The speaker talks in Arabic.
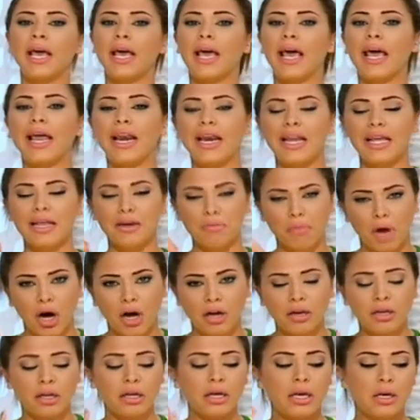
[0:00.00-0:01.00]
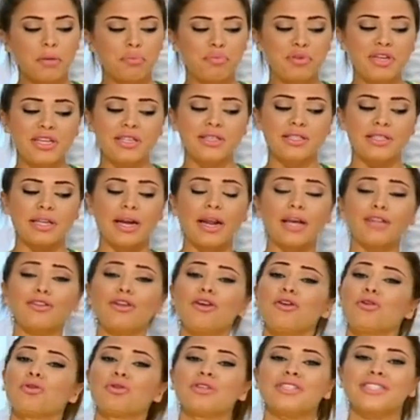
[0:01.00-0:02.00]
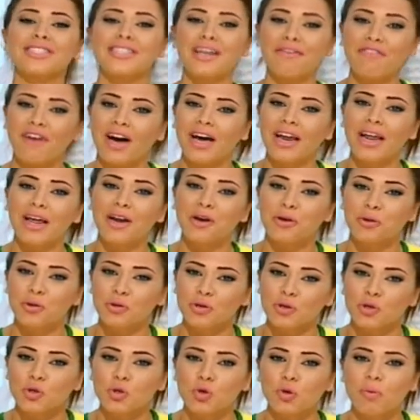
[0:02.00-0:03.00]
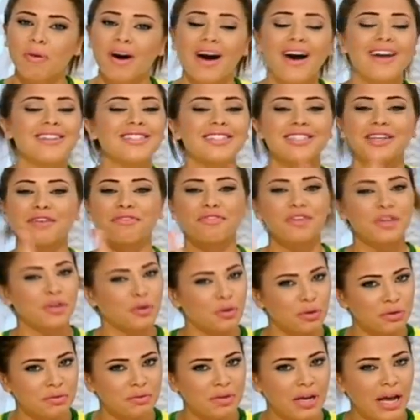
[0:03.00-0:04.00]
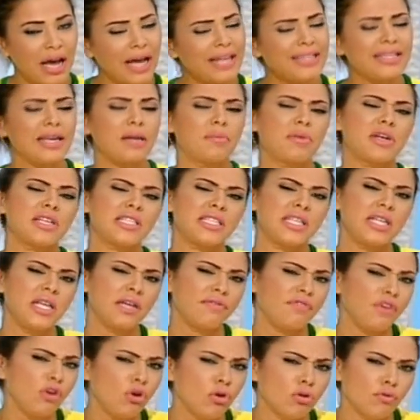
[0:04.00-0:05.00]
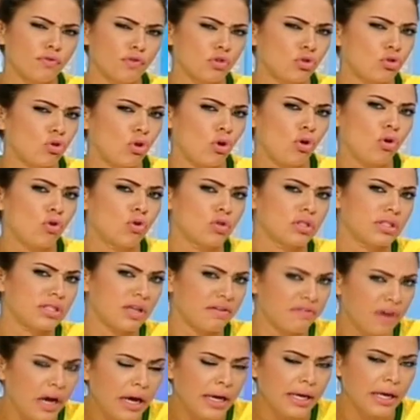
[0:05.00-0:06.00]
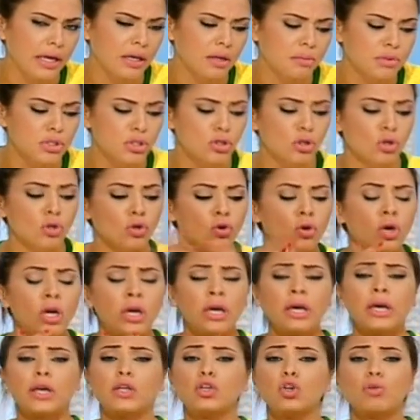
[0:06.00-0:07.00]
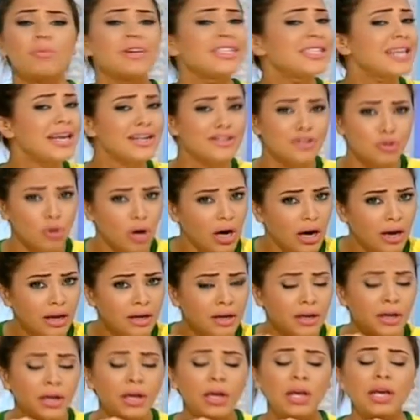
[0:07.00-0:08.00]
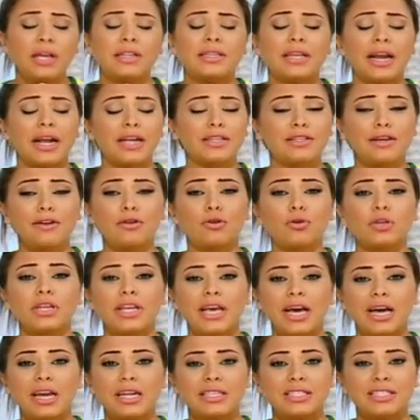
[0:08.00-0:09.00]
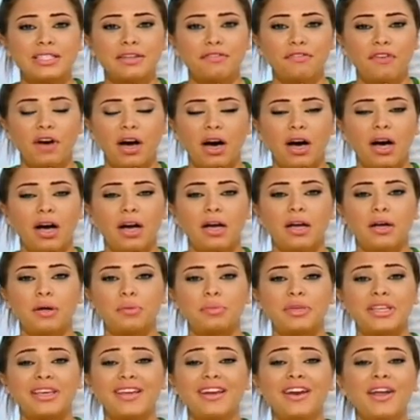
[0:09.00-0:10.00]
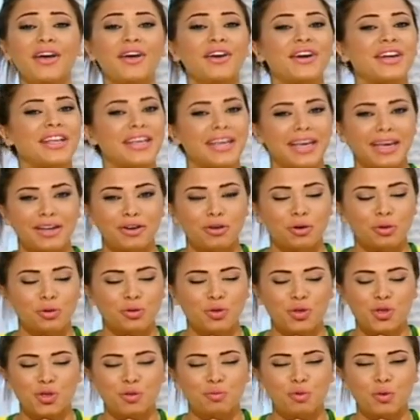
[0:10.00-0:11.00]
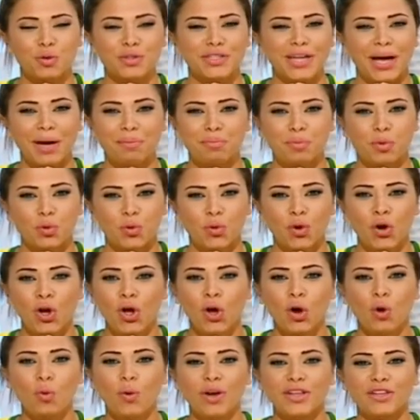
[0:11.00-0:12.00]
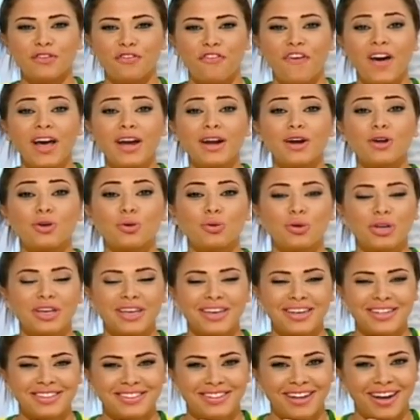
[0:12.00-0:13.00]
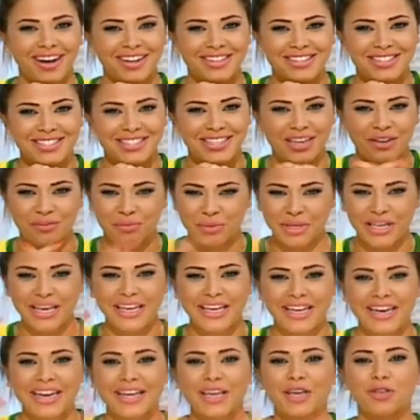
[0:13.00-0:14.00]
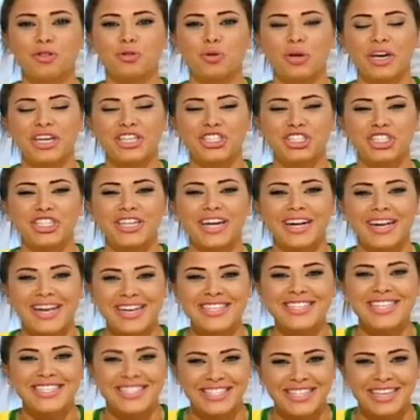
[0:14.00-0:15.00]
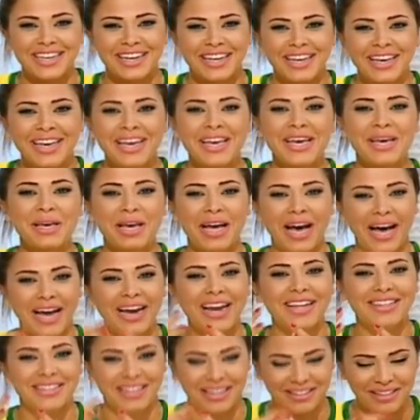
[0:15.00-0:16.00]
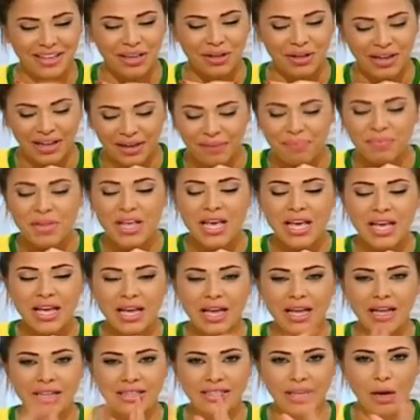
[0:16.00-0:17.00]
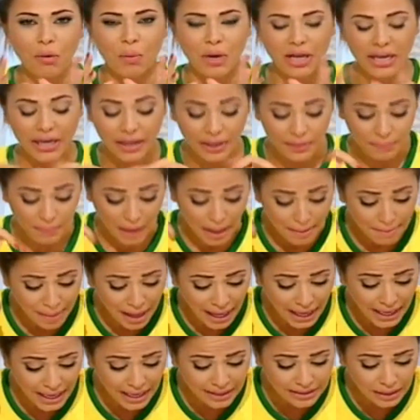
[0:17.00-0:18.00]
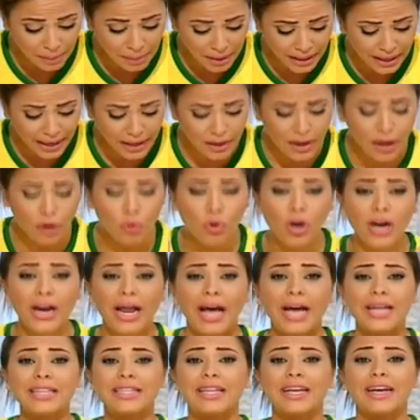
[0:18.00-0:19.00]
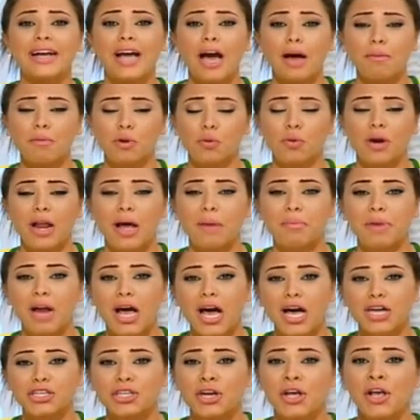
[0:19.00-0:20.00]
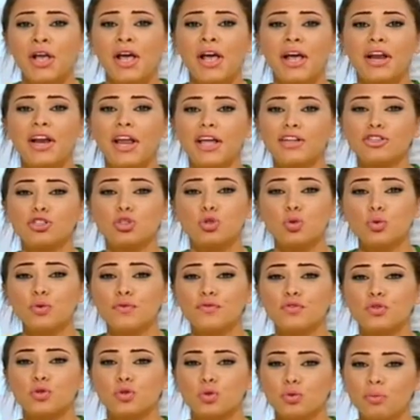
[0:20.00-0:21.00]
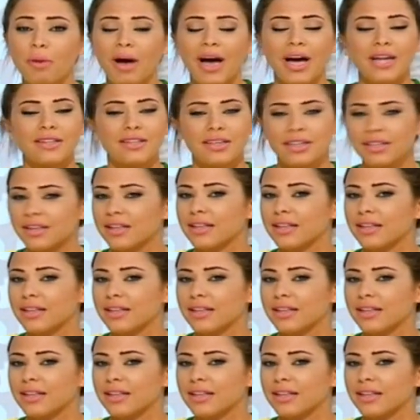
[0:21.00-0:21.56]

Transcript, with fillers: الالمان بليز تركت لكم الصفحه لكم اليوم خاصه فيكم حتى البرازيليه فيكم في شغلكم سافا يعني بس انه اليوم ما سالت سؤال تركت لكم اياها للصفحه آه، بكل حريه انكم تكتبوا وتعبروا وتفرغوا كل الطاقات السلبيه اللي كنتوا عايشينها كذا سنه على التتالي آه، التوالي اما هلا طبعا خلينا نروح لعند كارمن والابراج لنشوف شو محضرت